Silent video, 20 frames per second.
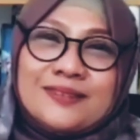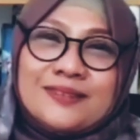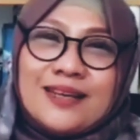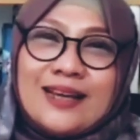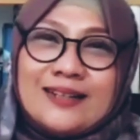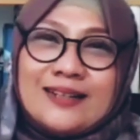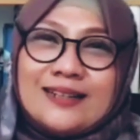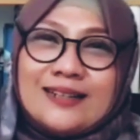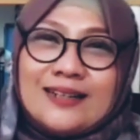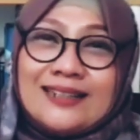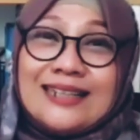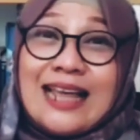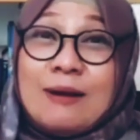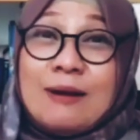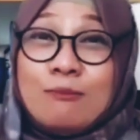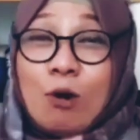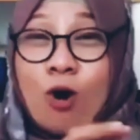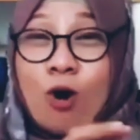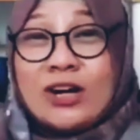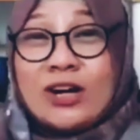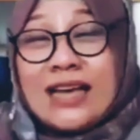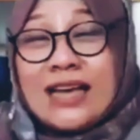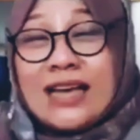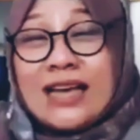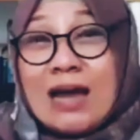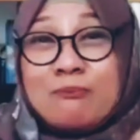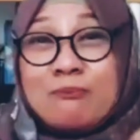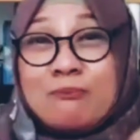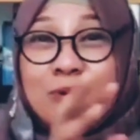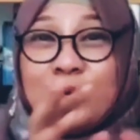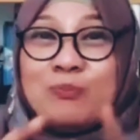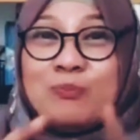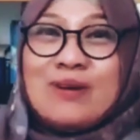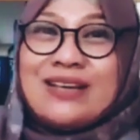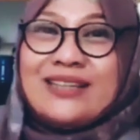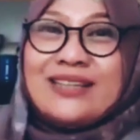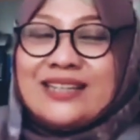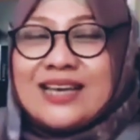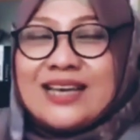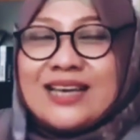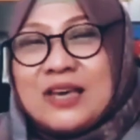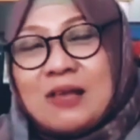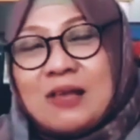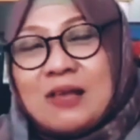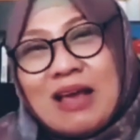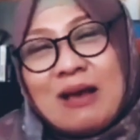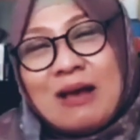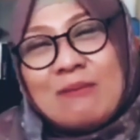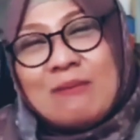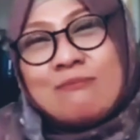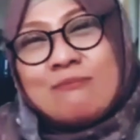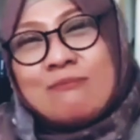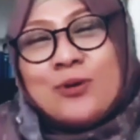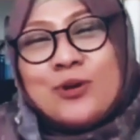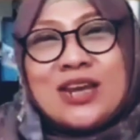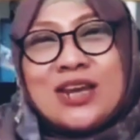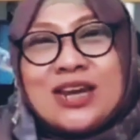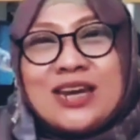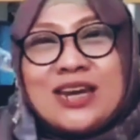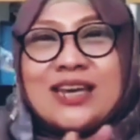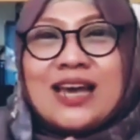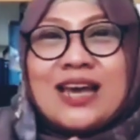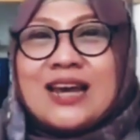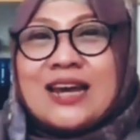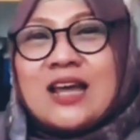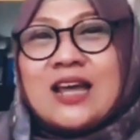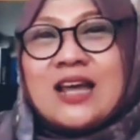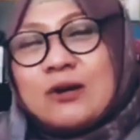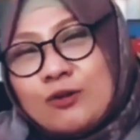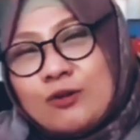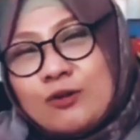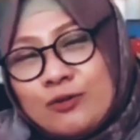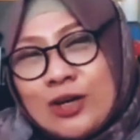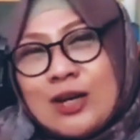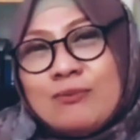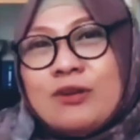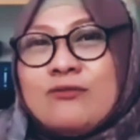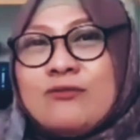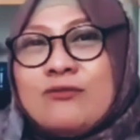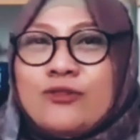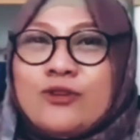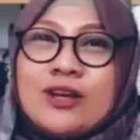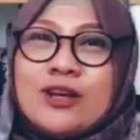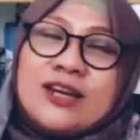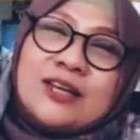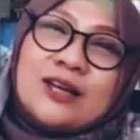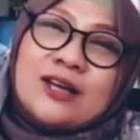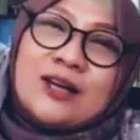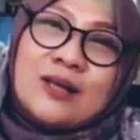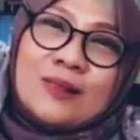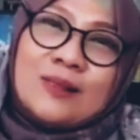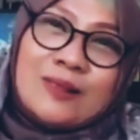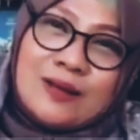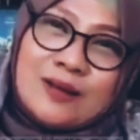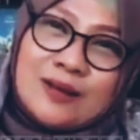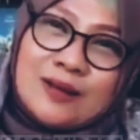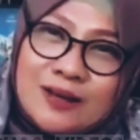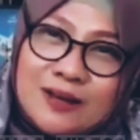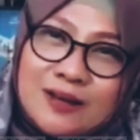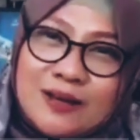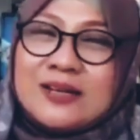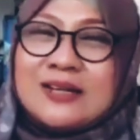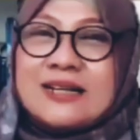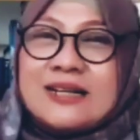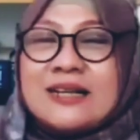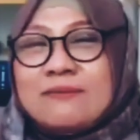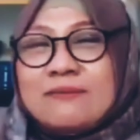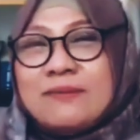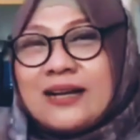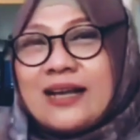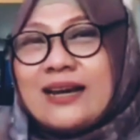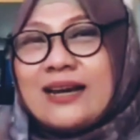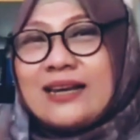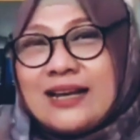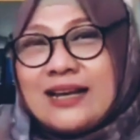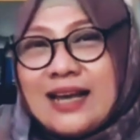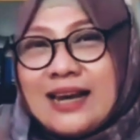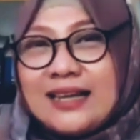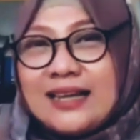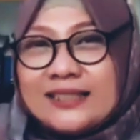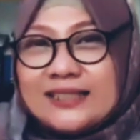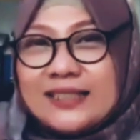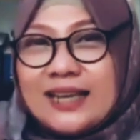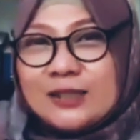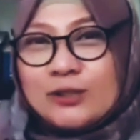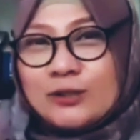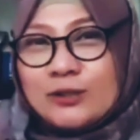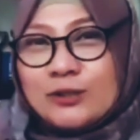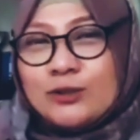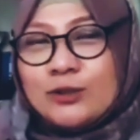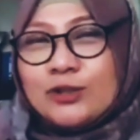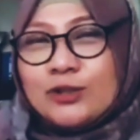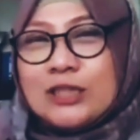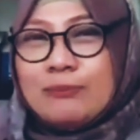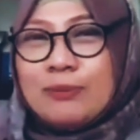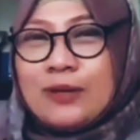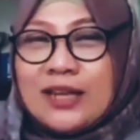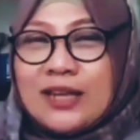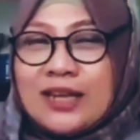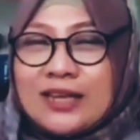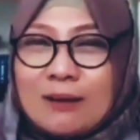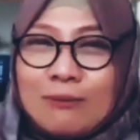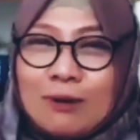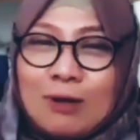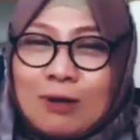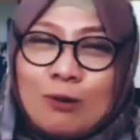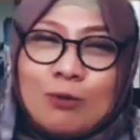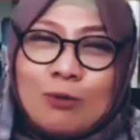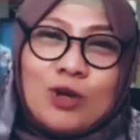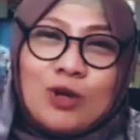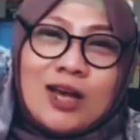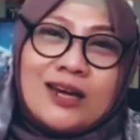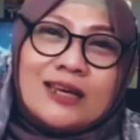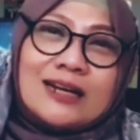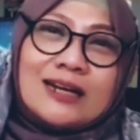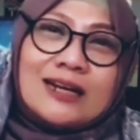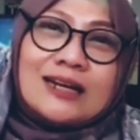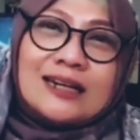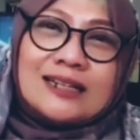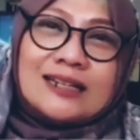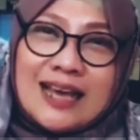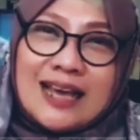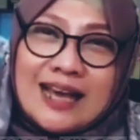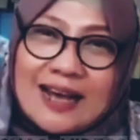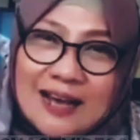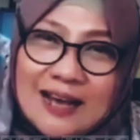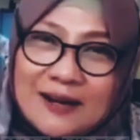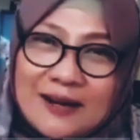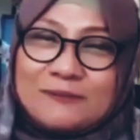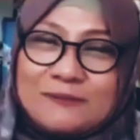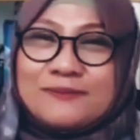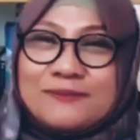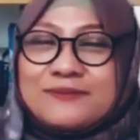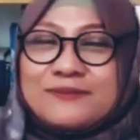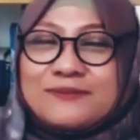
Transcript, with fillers: Ya. Dan mohonkan ampun baginya ya Allah, ampuni dia anakku fulan bin fulan ya Allah. Berkali-kali saya suruh cuci piring yang belum juga dia kerjakan.